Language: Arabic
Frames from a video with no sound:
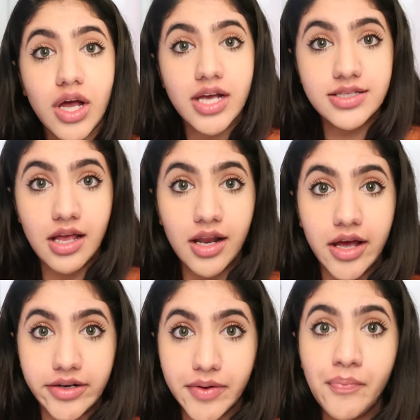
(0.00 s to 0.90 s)
سو جايز
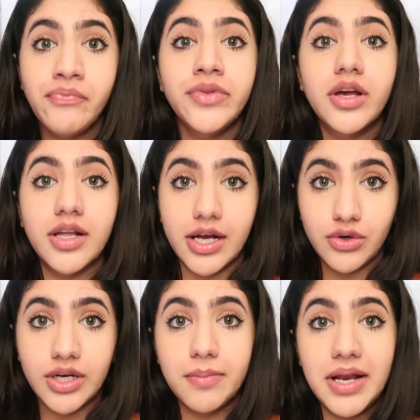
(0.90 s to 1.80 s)
هلا انا
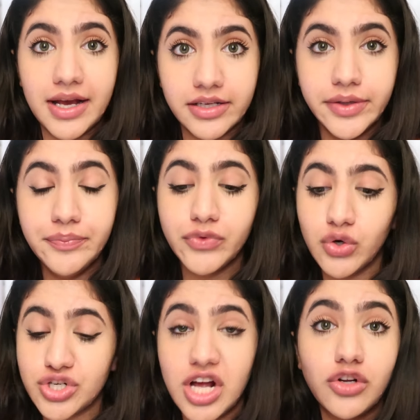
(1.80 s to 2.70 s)
رح روح كمل اكلي
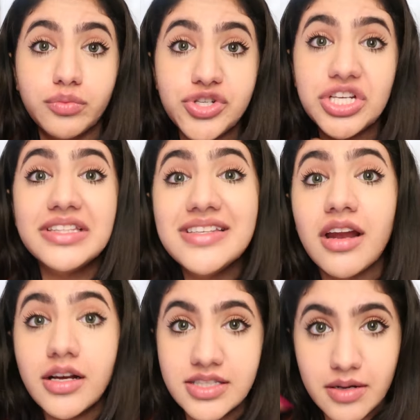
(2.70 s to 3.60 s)
وارجع لكم بشيء
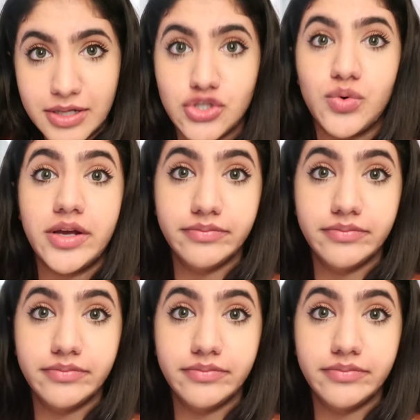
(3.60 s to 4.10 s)
كثير خطير بعد شوي